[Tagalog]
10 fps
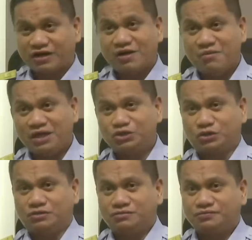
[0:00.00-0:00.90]

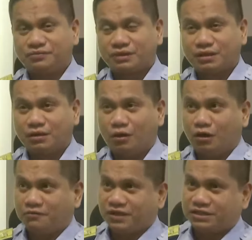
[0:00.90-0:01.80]
Reclamation
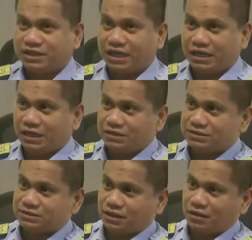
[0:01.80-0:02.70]
of the
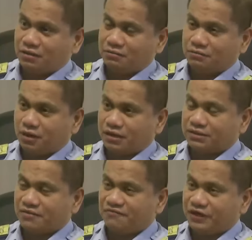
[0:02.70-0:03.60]
Chinese uh,
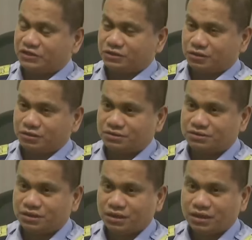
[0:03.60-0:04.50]
maritime
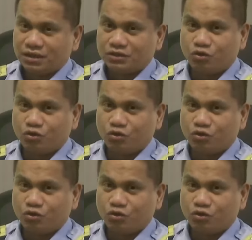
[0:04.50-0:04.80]
features